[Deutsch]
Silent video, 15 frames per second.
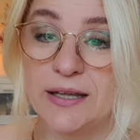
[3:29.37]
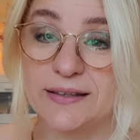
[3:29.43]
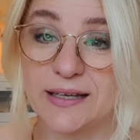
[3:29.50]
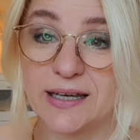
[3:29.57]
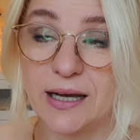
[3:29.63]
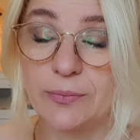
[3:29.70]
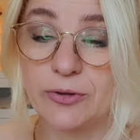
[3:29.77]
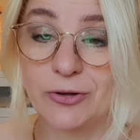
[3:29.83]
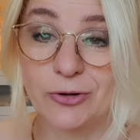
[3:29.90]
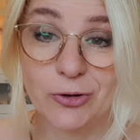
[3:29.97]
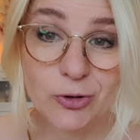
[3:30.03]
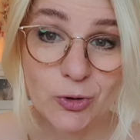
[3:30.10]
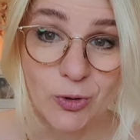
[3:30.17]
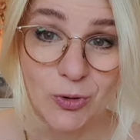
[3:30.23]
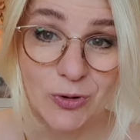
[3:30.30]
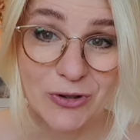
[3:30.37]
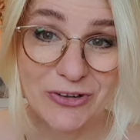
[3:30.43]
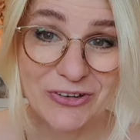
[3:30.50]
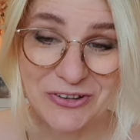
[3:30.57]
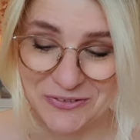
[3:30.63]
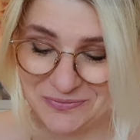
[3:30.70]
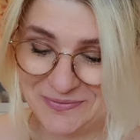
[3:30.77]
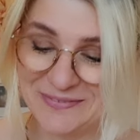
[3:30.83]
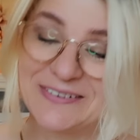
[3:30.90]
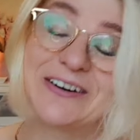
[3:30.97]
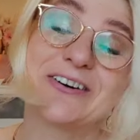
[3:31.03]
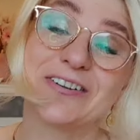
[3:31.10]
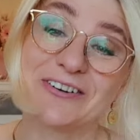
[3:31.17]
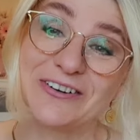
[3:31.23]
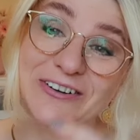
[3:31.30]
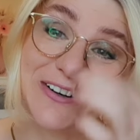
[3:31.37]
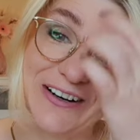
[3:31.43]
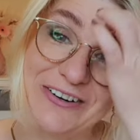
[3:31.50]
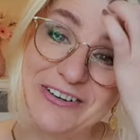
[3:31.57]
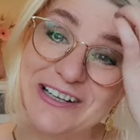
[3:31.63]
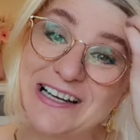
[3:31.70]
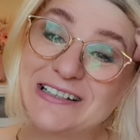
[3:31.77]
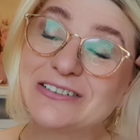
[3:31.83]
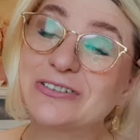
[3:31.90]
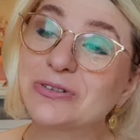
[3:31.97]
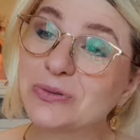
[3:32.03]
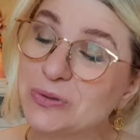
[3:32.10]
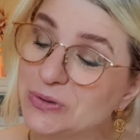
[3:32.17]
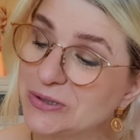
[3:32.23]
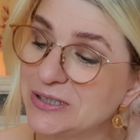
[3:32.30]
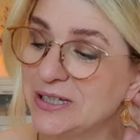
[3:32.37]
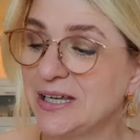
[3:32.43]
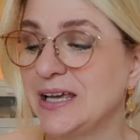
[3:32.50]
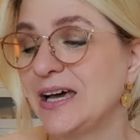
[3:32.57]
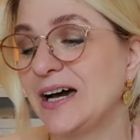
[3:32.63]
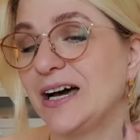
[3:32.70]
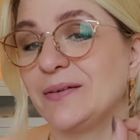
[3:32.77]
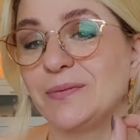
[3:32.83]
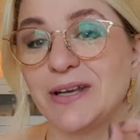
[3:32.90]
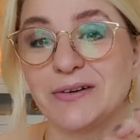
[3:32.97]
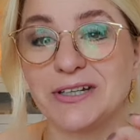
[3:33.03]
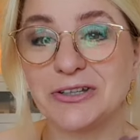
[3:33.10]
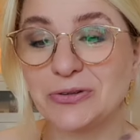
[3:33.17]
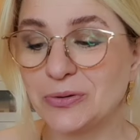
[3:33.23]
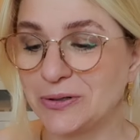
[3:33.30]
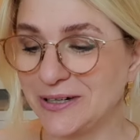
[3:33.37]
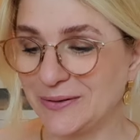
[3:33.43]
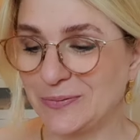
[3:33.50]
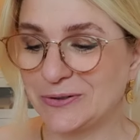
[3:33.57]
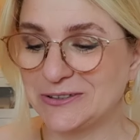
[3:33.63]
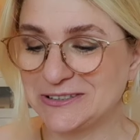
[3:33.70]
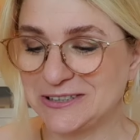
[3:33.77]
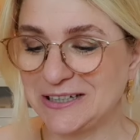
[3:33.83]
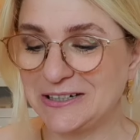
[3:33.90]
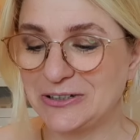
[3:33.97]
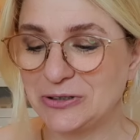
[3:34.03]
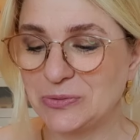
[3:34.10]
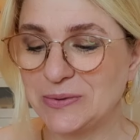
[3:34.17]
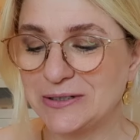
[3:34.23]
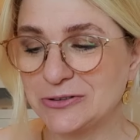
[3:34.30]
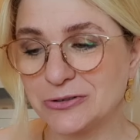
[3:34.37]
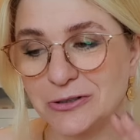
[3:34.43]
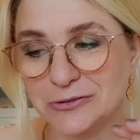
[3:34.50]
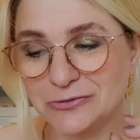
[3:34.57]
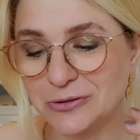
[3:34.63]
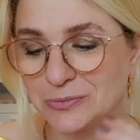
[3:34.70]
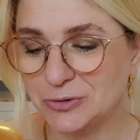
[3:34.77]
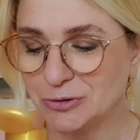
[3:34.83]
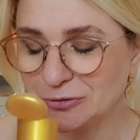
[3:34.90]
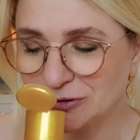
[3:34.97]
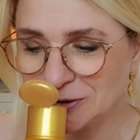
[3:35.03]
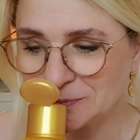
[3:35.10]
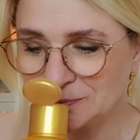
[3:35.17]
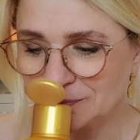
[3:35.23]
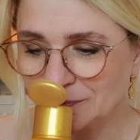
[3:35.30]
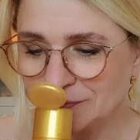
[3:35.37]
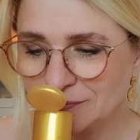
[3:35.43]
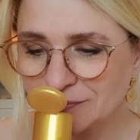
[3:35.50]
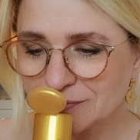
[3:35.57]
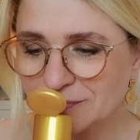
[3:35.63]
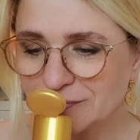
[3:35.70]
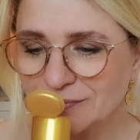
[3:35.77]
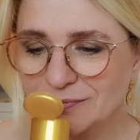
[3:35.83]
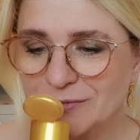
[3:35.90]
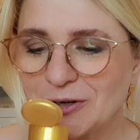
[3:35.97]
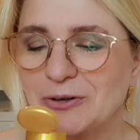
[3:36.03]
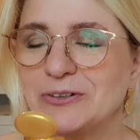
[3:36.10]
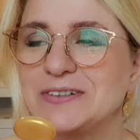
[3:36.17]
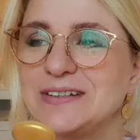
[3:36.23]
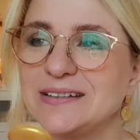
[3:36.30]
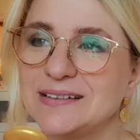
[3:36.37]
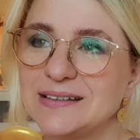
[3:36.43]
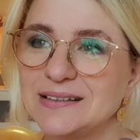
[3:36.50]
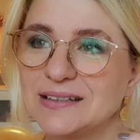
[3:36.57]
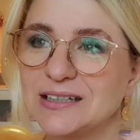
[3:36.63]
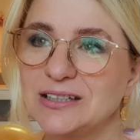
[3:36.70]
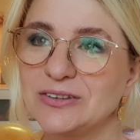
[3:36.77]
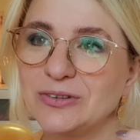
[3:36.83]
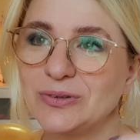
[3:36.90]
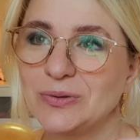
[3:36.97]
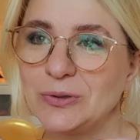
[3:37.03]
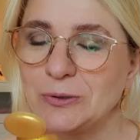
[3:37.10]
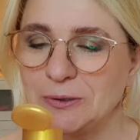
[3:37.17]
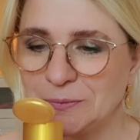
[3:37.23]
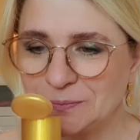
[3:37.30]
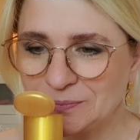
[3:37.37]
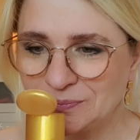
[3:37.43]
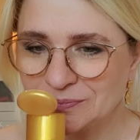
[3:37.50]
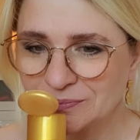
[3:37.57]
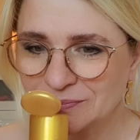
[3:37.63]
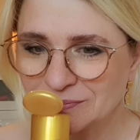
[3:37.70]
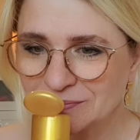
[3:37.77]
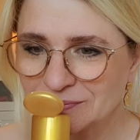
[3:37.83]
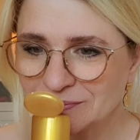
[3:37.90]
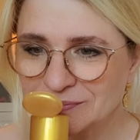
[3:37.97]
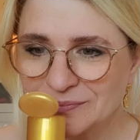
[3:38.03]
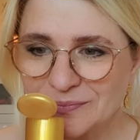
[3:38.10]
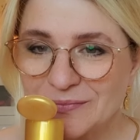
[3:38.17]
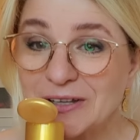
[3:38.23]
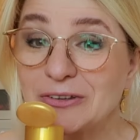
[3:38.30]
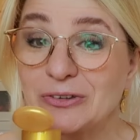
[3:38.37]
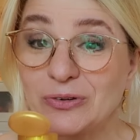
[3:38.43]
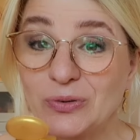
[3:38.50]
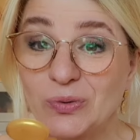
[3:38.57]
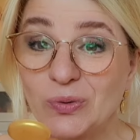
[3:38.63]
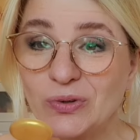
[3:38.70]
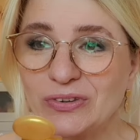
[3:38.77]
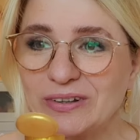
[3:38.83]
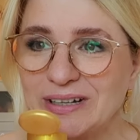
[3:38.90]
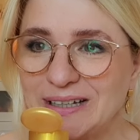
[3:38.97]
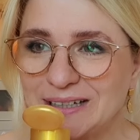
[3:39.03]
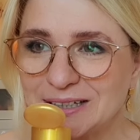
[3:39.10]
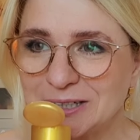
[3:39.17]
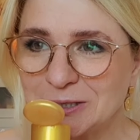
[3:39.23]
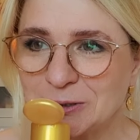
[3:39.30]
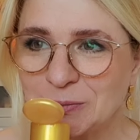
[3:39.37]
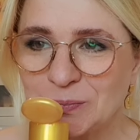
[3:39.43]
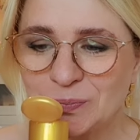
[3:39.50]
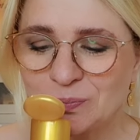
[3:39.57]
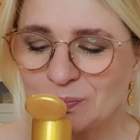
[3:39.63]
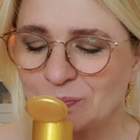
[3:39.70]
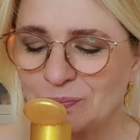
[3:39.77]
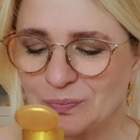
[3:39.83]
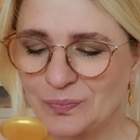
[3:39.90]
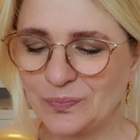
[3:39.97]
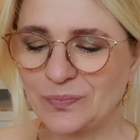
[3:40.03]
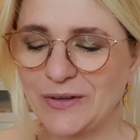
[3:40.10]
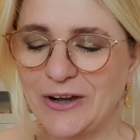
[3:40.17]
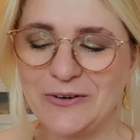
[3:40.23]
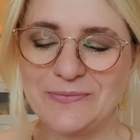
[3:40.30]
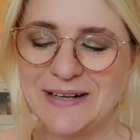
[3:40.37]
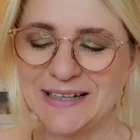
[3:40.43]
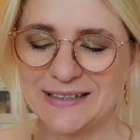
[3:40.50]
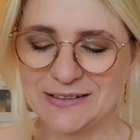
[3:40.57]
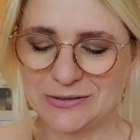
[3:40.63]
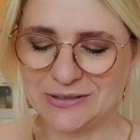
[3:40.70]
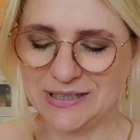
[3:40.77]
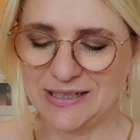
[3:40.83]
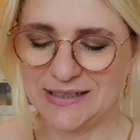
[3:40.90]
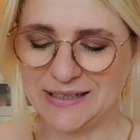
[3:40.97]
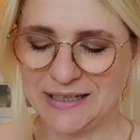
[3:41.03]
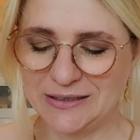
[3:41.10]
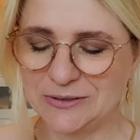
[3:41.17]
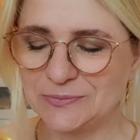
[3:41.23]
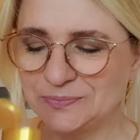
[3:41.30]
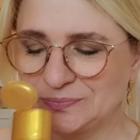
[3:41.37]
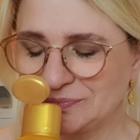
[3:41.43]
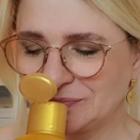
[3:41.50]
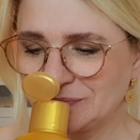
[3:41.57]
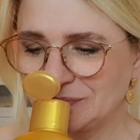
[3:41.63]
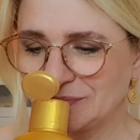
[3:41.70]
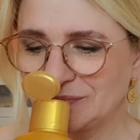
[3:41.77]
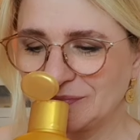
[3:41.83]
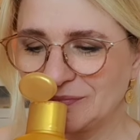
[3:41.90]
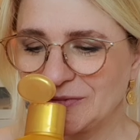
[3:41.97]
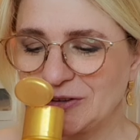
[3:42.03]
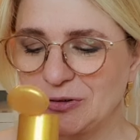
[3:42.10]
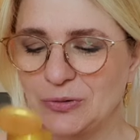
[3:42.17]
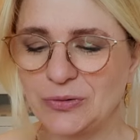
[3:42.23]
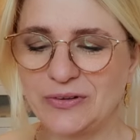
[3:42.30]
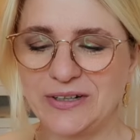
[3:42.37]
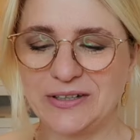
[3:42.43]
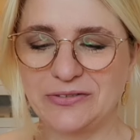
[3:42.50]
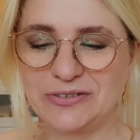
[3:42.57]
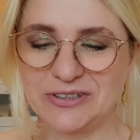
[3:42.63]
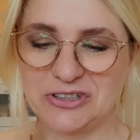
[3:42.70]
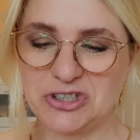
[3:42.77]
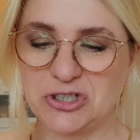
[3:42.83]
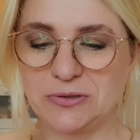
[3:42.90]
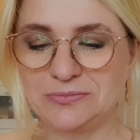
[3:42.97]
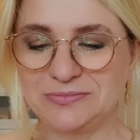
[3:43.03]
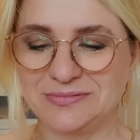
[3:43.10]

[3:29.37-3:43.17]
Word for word: Da gab es auch noch Kokos. Roch auch ganz gut. Hat mich auch nicht so hundertprozentig überzeugt vom Duft. Und dieses riecht so süßlich. Oh, mag ich total gerne. Süßlich frisch.